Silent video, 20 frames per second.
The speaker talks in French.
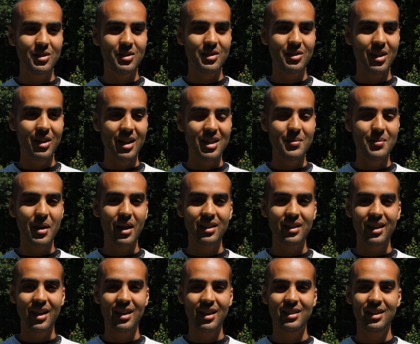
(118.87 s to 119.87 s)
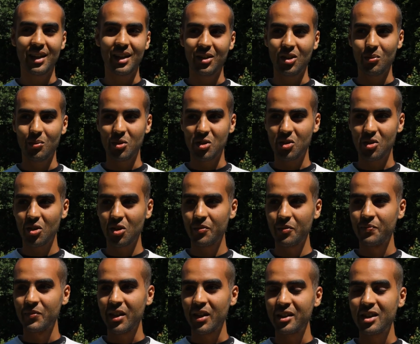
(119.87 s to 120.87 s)
la liberté intérieure parce qu'il
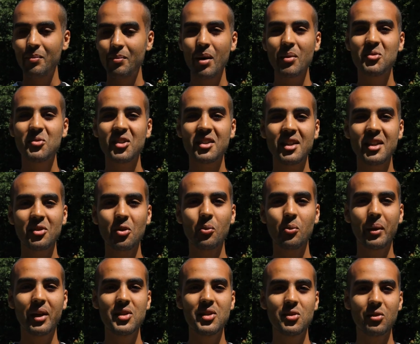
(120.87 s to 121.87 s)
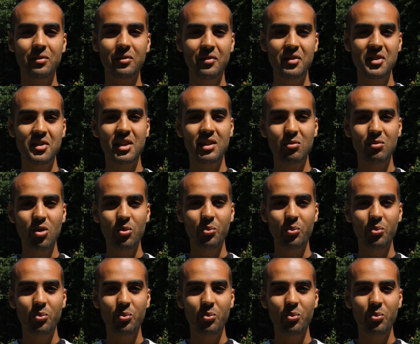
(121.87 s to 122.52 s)
n'y a pas besoin d'être en prison physiquement